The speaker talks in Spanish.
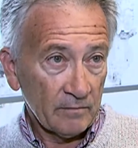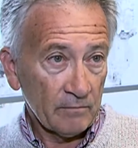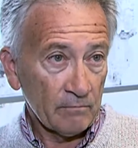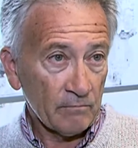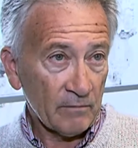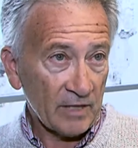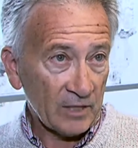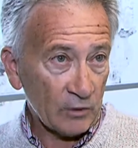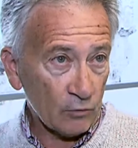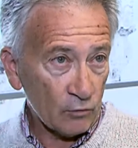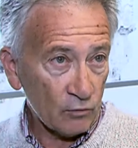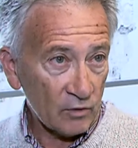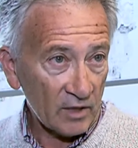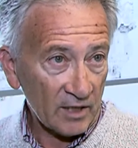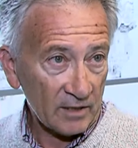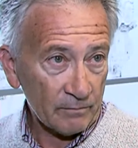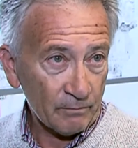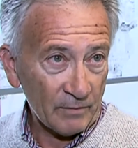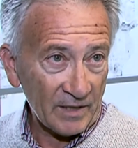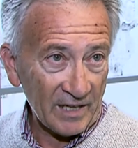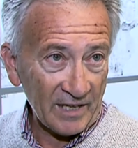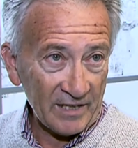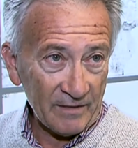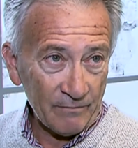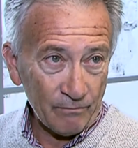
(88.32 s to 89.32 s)
madrugas
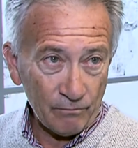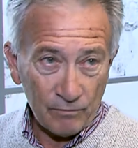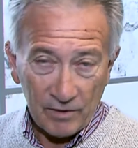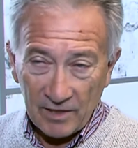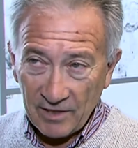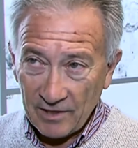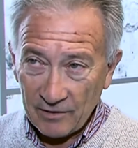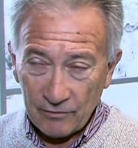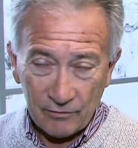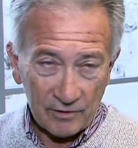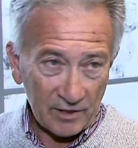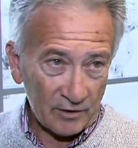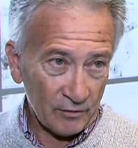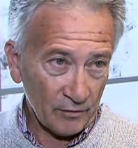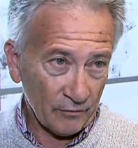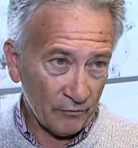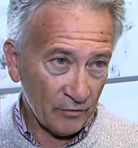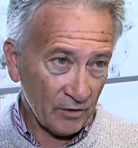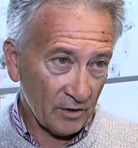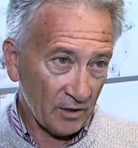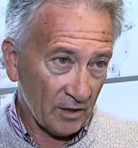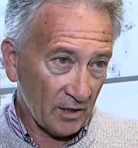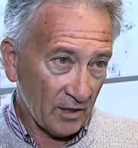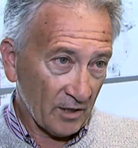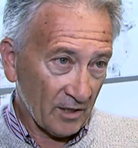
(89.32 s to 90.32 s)
para limpiar unas
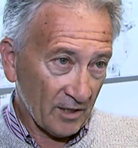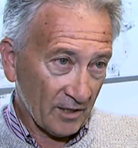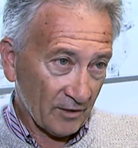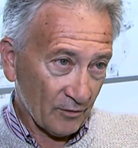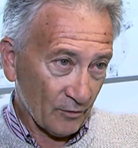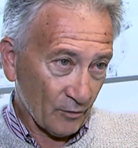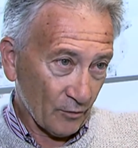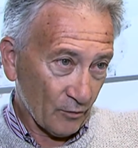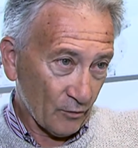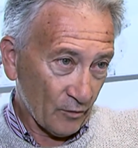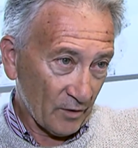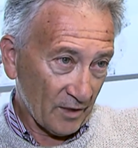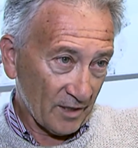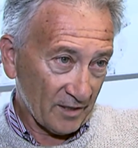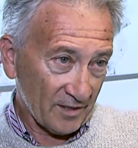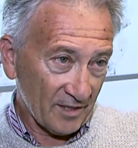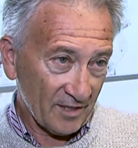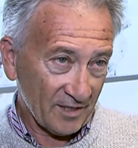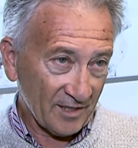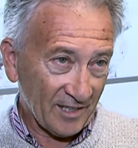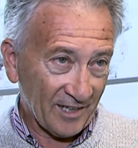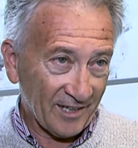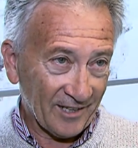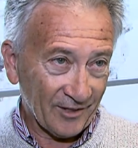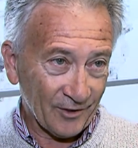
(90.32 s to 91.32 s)
oficinas o unas
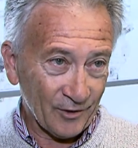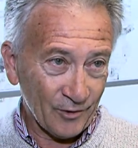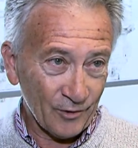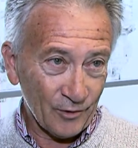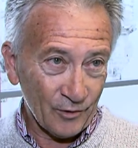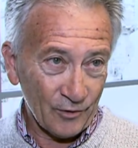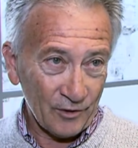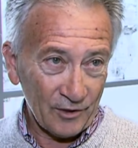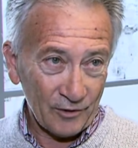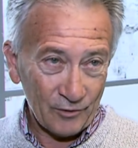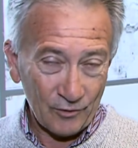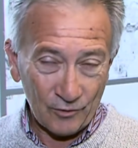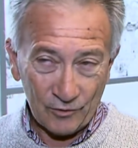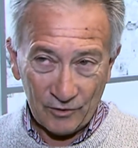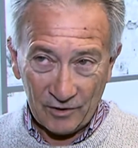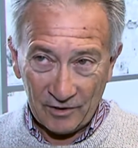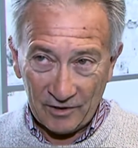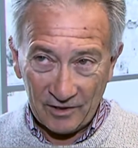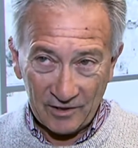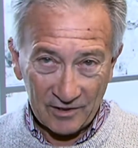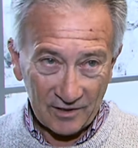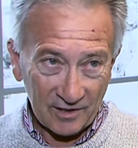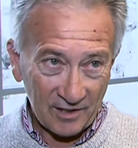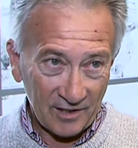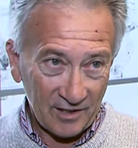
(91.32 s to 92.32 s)
instalaciones o
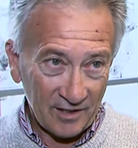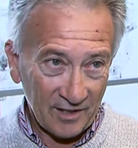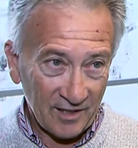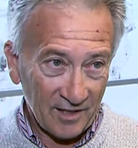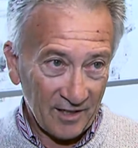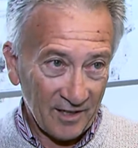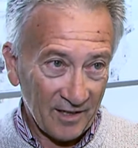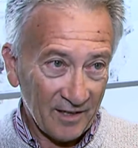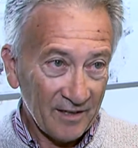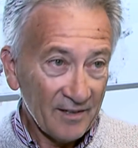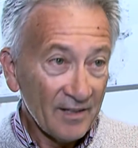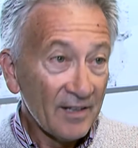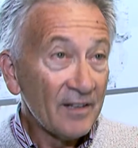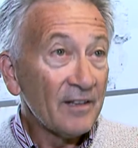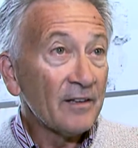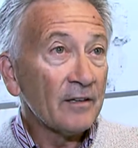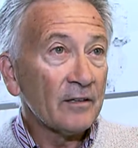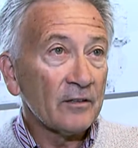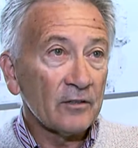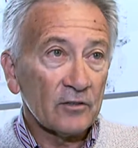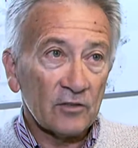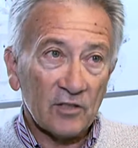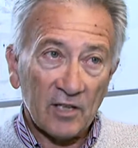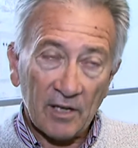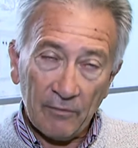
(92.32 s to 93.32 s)
tienes que ir a
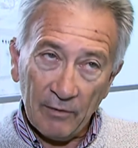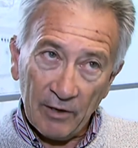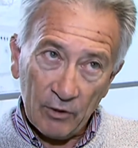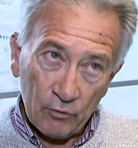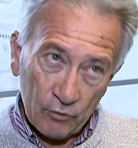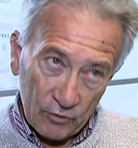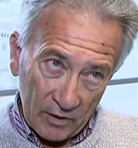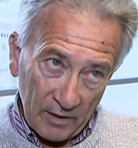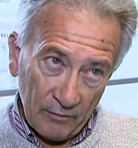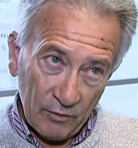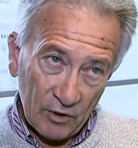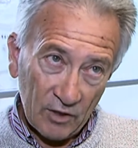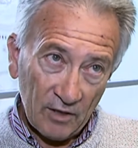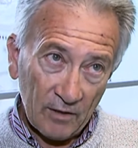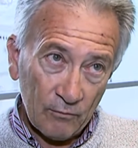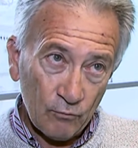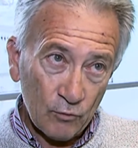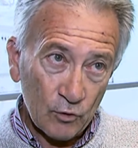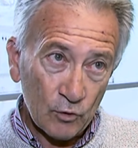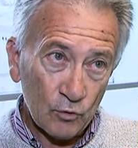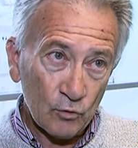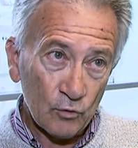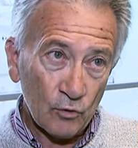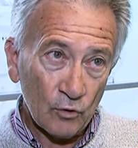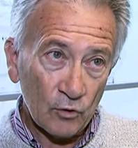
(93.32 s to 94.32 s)
trabajos a veces muy
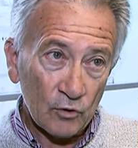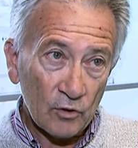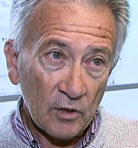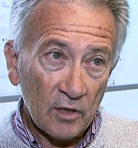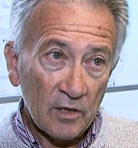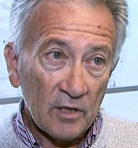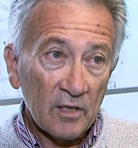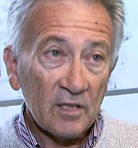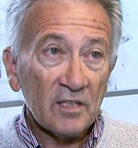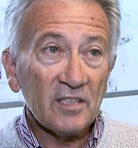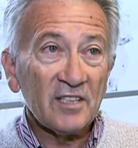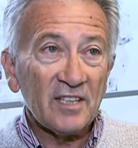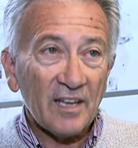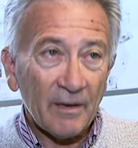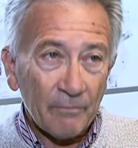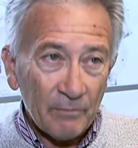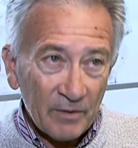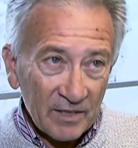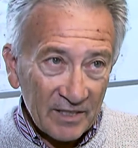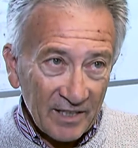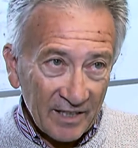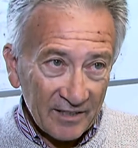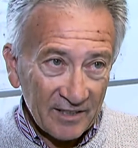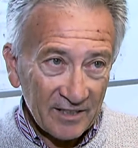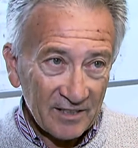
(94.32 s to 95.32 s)
duros y a
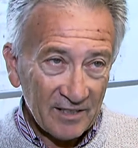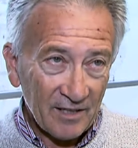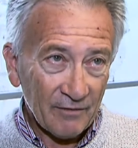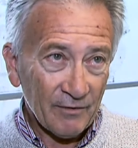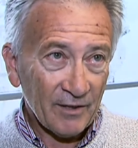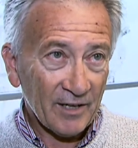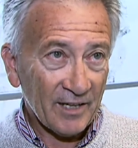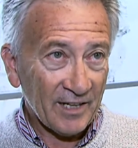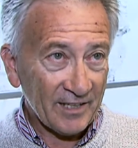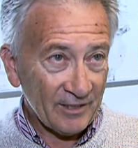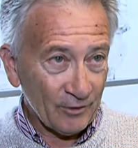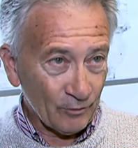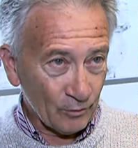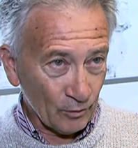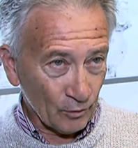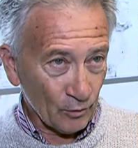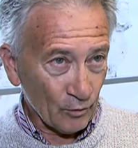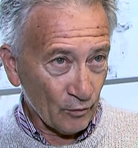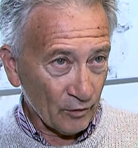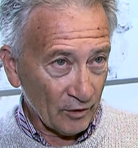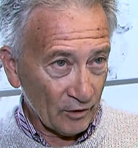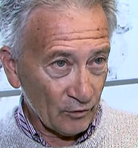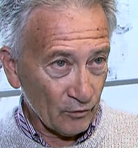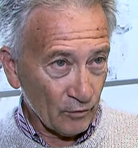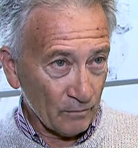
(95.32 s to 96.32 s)
pesar de trabajar y todo
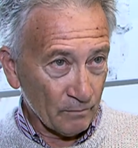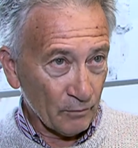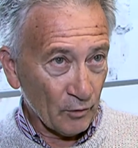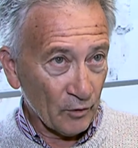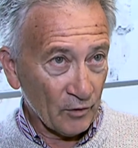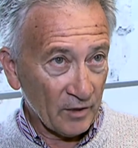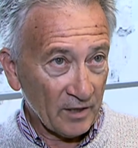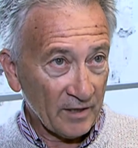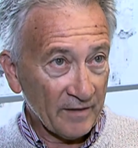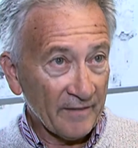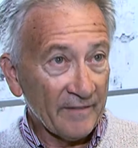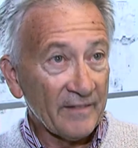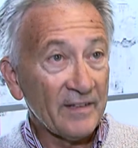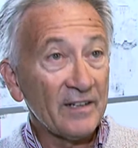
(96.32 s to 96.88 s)
lo que supone,